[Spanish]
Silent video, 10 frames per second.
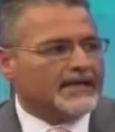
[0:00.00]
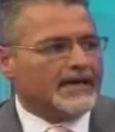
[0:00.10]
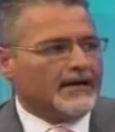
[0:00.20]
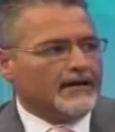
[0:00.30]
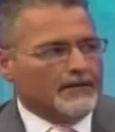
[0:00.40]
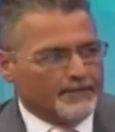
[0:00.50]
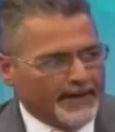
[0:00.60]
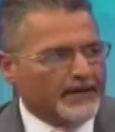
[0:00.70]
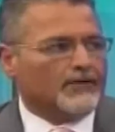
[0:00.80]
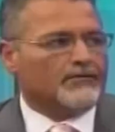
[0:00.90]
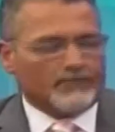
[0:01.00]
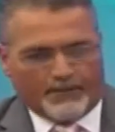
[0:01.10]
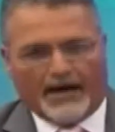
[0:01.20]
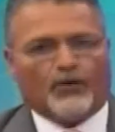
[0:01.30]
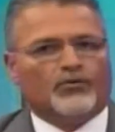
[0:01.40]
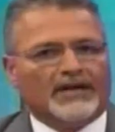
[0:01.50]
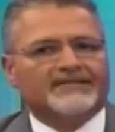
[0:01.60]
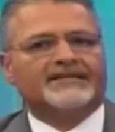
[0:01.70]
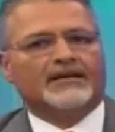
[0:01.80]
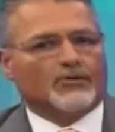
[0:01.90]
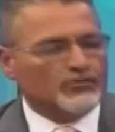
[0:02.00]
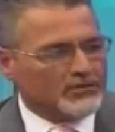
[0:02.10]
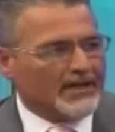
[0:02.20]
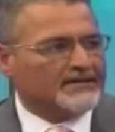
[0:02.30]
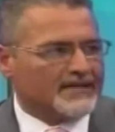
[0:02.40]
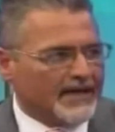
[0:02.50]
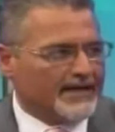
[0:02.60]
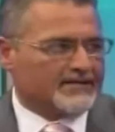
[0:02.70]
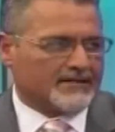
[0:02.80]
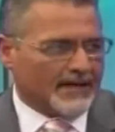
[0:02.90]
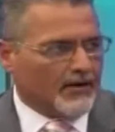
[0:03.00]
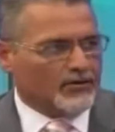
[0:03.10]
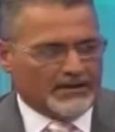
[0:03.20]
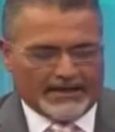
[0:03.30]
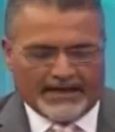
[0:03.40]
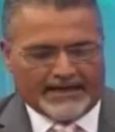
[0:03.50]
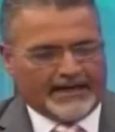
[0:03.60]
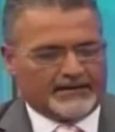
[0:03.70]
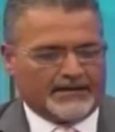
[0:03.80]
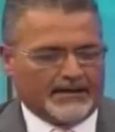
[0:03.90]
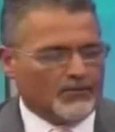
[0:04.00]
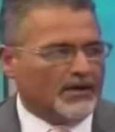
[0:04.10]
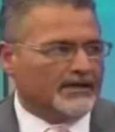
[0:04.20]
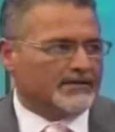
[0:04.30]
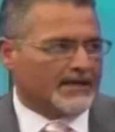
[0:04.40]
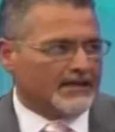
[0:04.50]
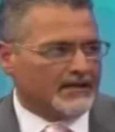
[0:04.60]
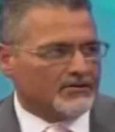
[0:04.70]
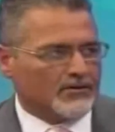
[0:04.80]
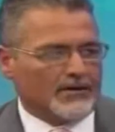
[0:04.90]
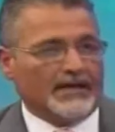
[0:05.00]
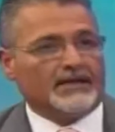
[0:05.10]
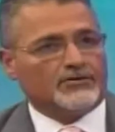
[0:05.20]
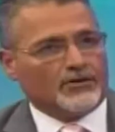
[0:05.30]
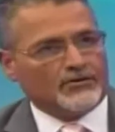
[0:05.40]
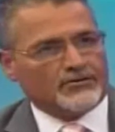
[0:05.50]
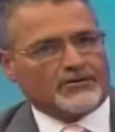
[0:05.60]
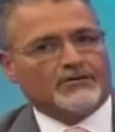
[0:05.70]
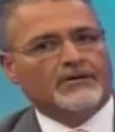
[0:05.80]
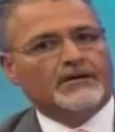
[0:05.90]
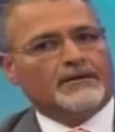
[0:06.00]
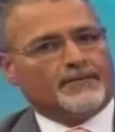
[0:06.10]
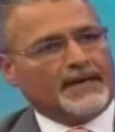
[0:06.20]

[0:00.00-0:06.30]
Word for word: 10 días pero bajo unas circunstancias extraordinarias. Tenemos el entredicho, el injunction